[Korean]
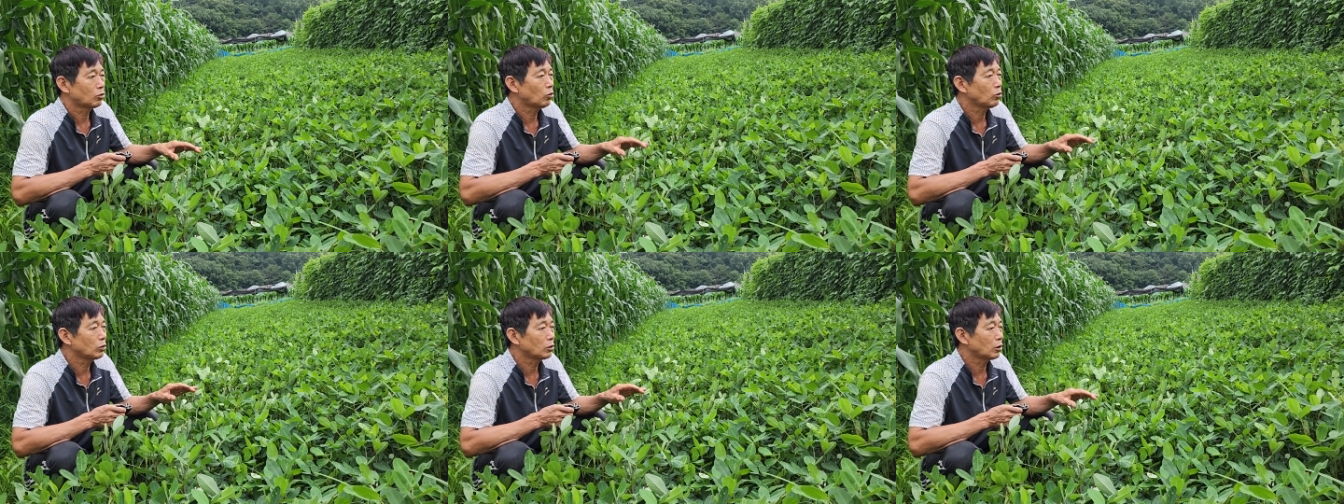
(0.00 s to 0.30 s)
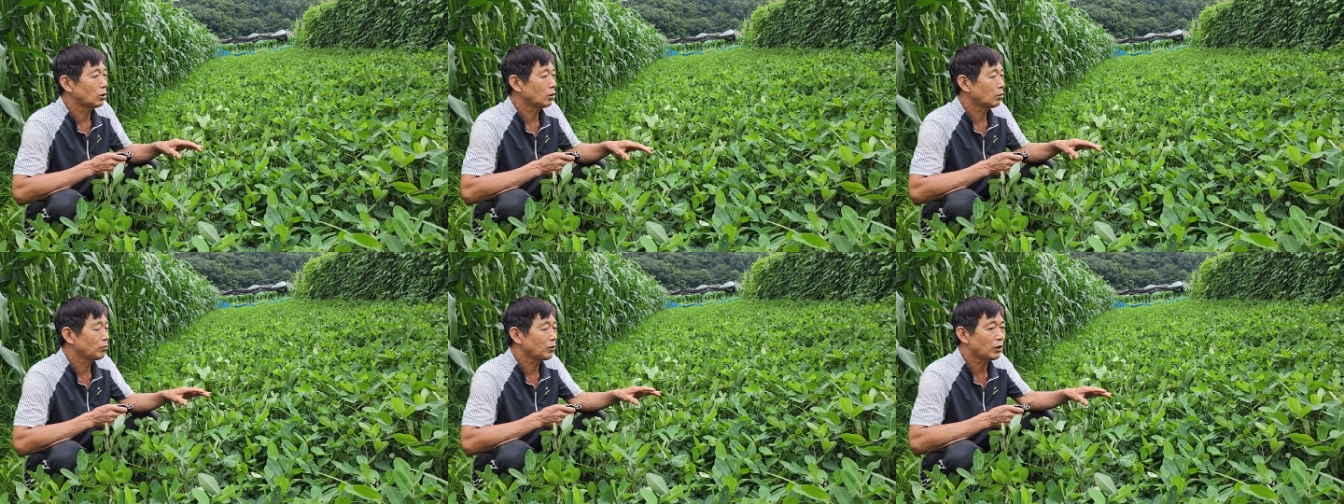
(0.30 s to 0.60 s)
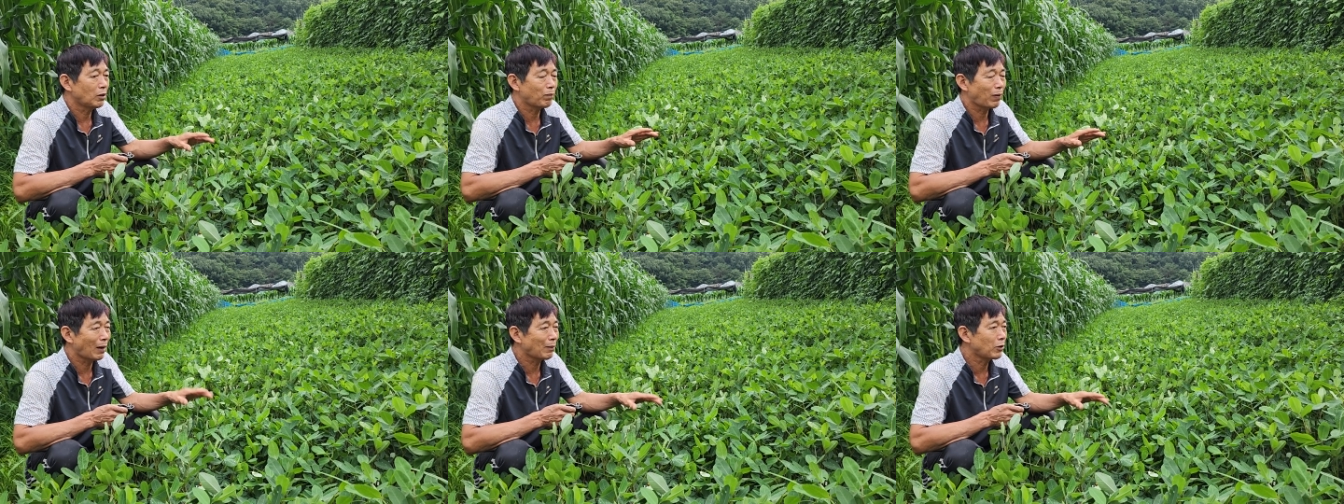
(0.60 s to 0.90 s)
소, 저
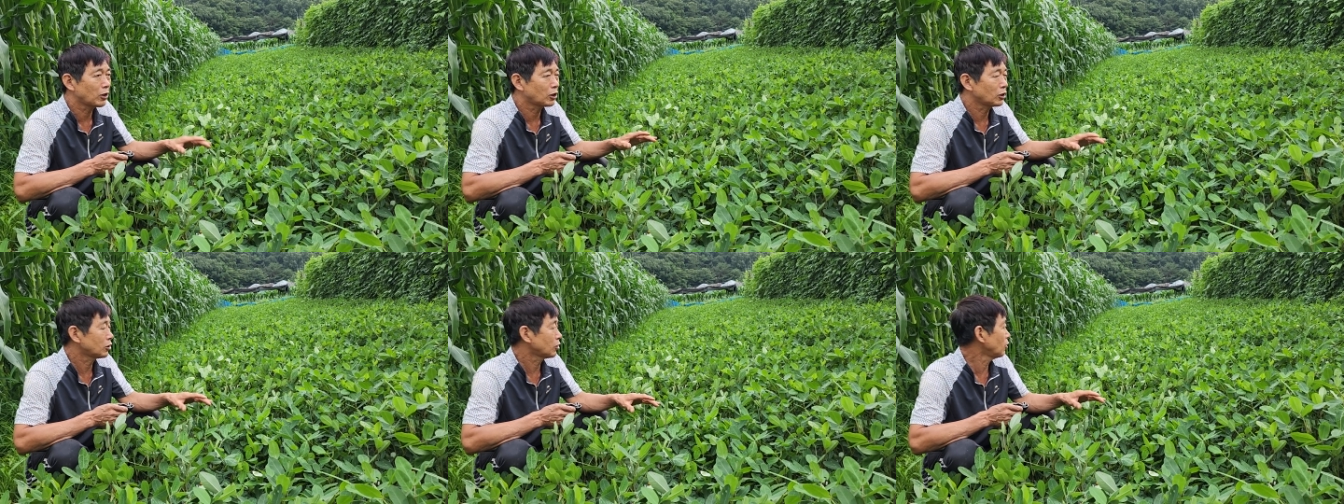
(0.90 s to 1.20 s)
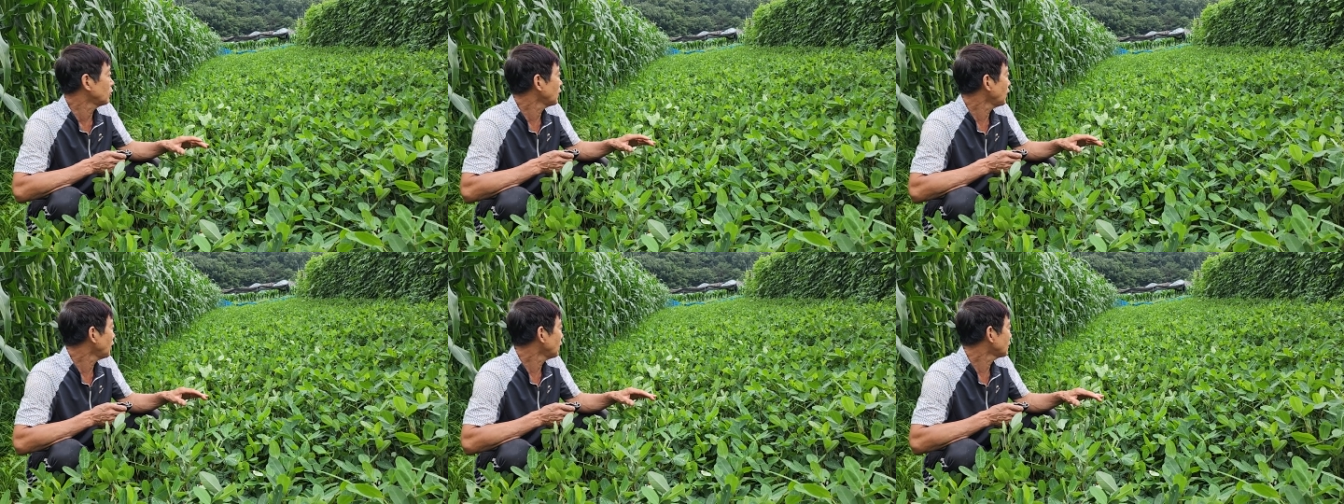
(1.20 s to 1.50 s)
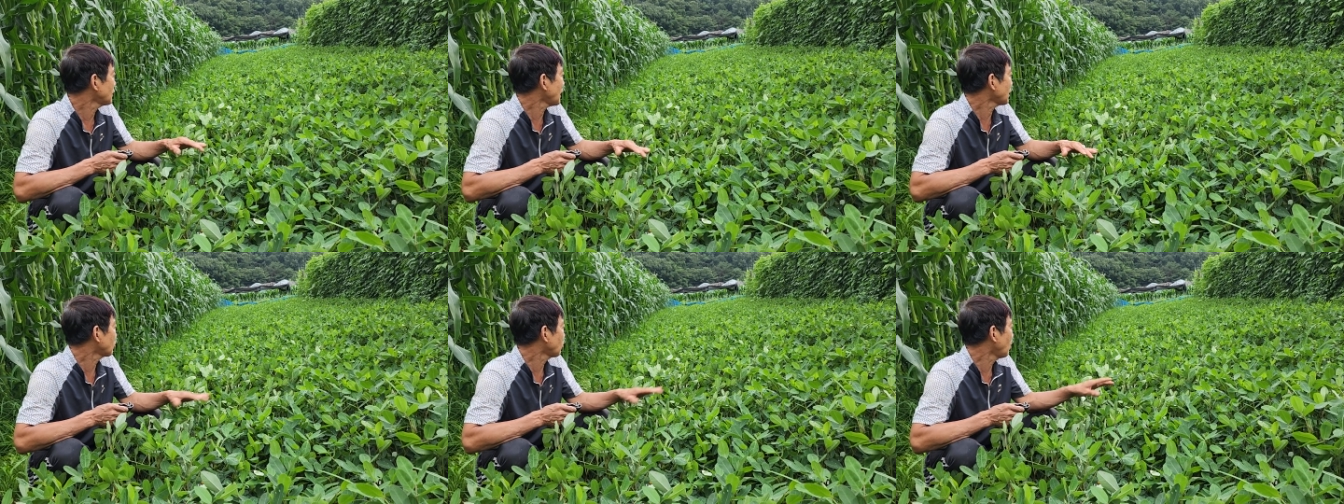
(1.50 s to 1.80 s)
미리 파먹기 전에
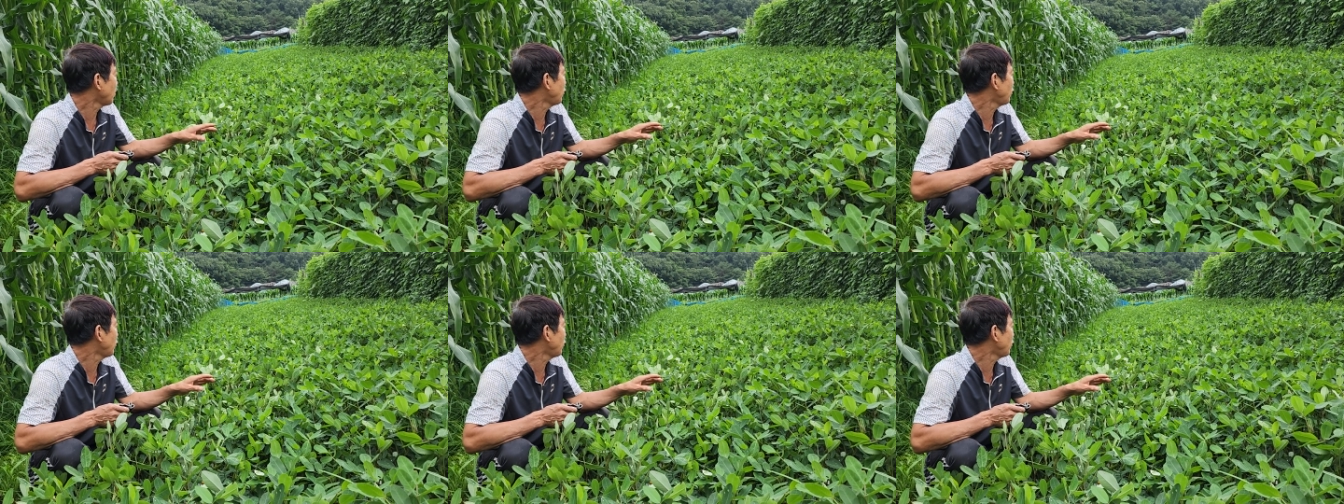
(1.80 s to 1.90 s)
싹